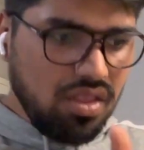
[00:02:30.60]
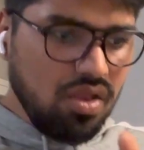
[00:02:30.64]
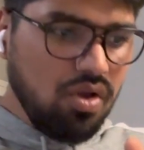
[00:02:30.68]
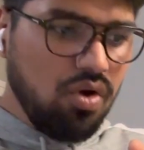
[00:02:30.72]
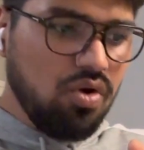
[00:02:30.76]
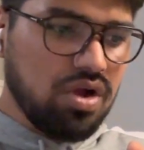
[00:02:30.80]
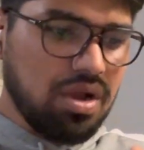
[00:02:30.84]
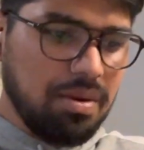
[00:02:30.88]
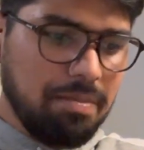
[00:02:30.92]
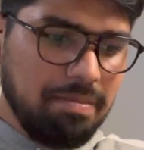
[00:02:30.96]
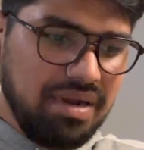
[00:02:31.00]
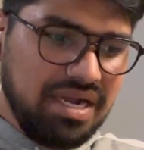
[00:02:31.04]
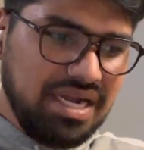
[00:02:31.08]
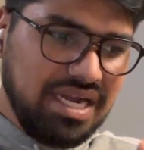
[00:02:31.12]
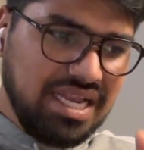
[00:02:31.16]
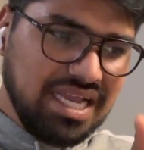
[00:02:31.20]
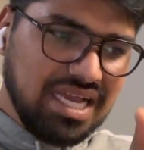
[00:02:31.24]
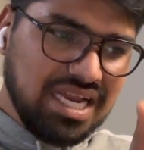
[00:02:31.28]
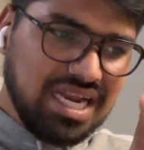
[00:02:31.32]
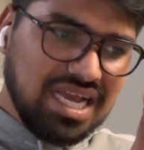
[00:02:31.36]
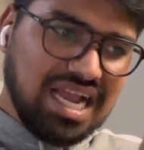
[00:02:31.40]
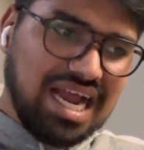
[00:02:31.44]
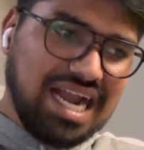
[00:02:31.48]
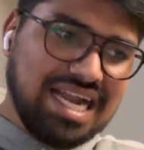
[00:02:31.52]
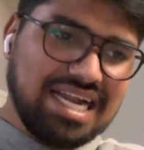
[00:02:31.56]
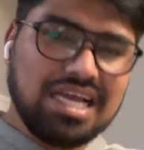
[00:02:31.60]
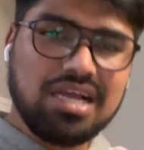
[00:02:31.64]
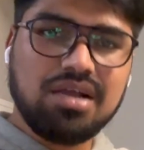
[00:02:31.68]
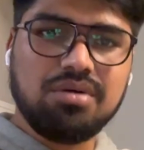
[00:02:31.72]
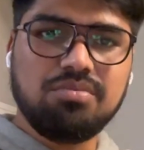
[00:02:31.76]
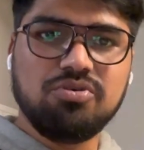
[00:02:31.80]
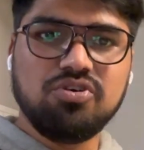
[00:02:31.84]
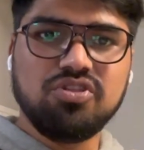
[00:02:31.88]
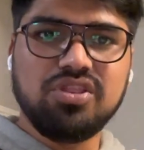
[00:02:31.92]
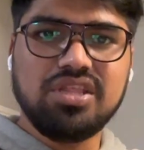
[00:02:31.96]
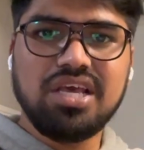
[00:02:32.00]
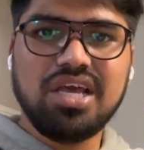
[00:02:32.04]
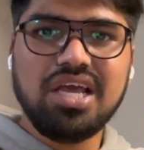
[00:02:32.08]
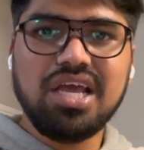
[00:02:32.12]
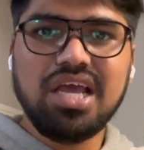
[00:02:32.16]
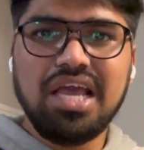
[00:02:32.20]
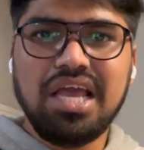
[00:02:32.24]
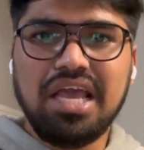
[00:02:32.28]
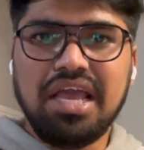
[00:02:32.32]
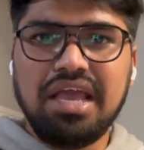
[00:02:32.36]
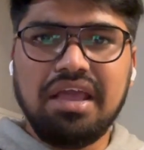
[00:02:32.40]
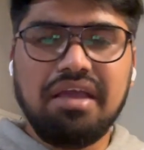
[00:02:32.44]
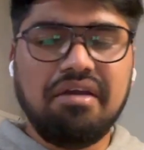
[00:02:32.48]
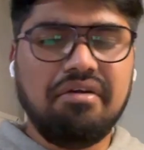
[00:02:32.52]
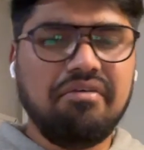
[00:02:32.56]
ఒక బిల్డింగ్ని కట్టకముందే
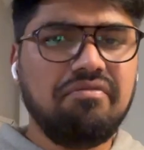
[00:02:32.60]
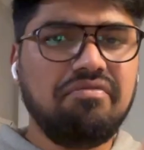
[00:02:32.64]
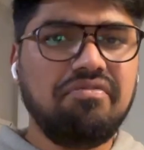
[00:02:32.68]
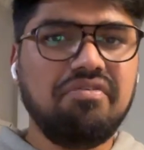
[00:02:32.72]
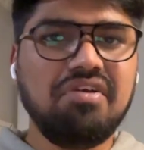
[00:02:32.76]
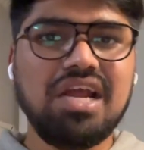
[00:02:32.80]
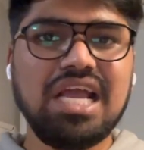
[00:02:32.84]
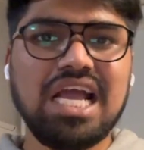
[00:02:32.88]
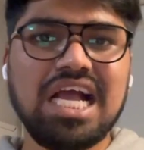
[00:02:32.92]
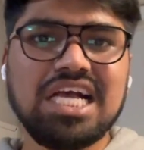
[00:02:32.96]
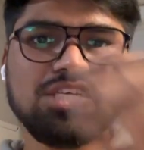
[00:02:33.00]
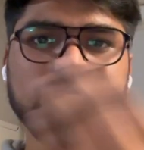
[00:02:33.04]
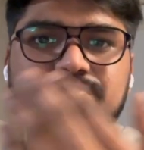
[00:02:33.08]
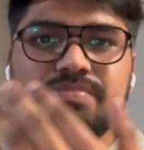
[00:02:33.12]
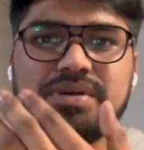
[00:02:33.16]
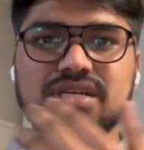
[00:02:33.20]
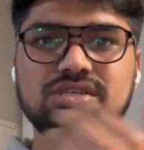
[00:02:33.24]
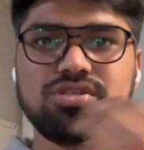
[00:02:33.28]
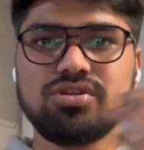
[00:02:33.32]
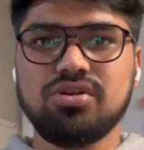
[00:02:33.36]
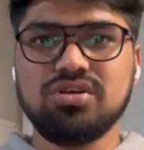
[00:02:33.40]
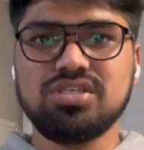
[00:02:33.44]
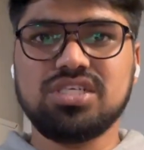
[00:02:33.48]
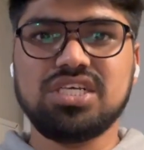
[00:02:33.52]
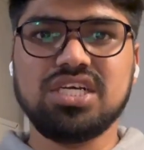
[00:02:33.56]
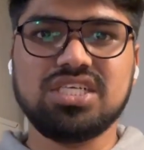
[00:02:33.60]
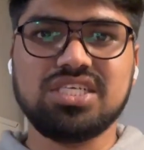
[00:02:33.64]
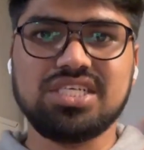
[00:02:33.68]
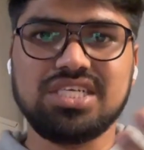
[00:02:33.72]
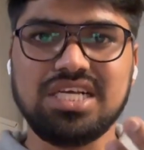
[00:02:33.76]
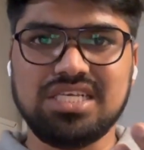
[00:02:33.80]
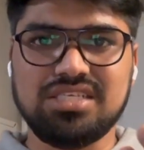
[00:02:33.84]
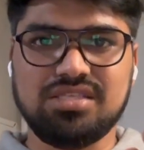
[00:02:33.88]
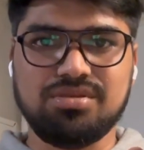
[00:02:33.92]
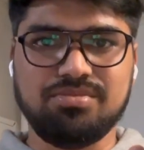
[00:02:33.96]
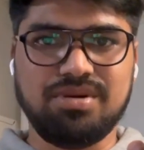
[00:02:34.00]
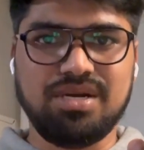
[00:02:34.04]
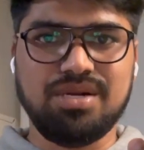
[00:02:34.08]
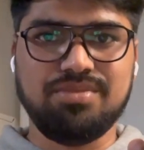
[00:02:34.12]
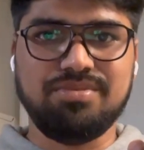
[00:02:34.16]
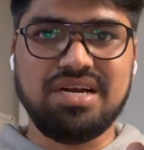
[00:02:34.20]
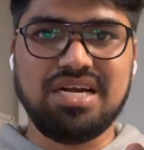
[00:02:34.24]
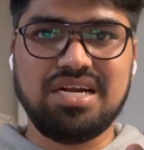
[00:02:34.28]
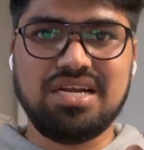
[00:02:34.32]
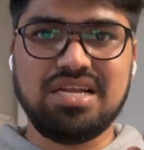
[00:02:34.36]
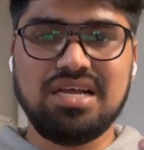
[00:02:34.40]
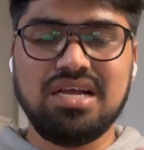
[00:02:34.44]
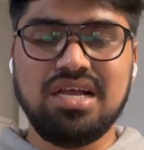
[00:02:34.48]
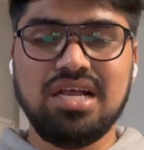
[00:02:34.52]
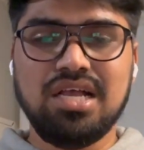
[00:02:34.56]
ఎవ్రీ ఆస్పెక్ట్స్లో చెక్ చేస్తాం
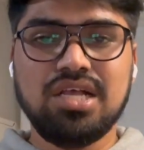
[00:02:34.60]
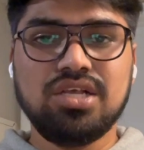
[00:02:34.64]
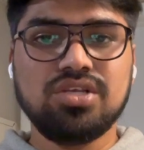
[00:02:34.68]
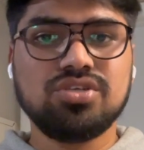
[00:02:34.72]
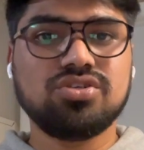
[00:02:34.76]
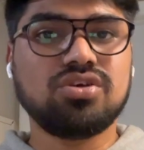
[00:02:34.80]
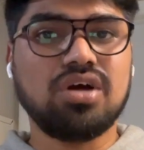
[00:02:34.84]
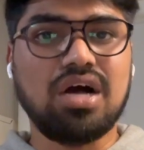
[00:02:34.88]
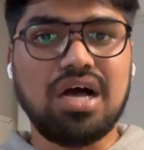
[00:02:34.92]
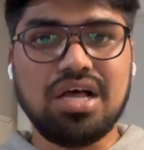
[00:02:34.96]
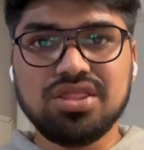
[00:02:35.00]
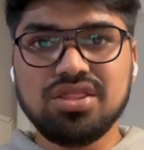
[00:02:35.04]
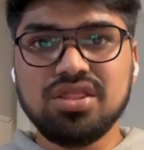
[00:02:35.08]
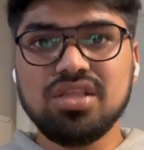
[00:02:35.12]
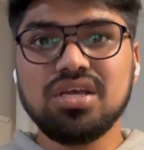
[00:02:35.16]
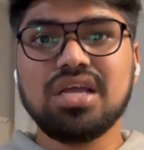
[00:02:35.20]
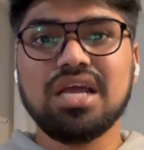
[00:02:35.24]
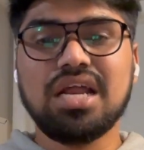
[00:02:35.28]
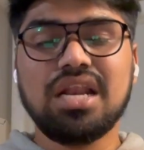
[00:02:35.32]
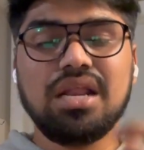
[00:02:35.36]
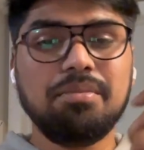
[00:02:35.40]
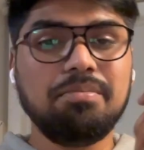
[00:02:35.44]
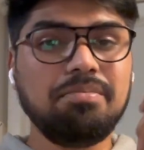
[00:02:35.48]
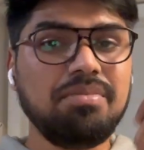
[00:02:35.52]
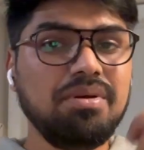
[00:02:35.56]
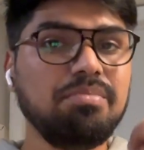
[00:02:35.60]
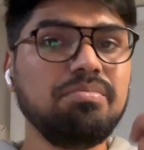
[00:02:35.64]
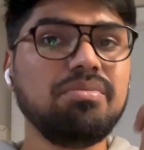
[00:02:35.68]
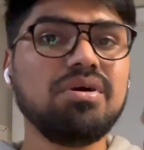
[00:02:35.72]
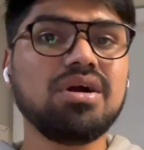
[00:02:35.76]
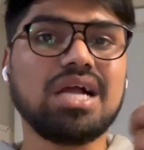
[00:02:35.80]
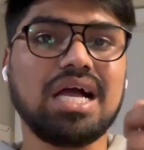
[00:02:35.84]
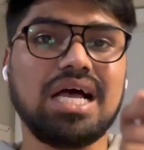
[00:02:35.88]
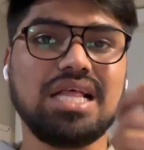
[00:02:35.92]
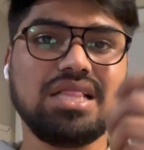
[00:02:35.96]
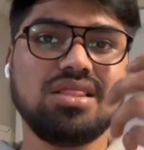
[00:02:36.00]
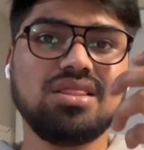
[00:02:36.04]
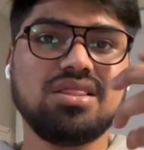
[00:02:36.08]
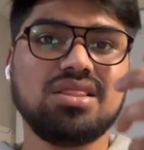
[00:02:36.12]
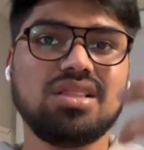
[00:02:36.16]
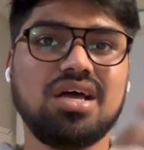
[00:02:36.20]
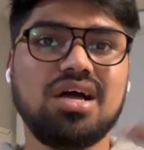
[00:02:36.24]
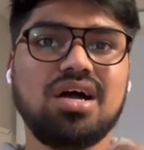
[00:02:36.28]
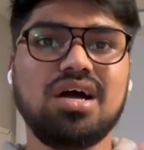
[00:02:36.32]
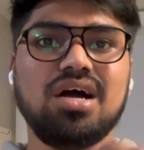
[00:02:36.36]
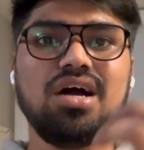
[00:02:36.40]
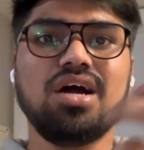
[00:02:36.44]
అనమాట సో అందుకనే బిమ్కి అంత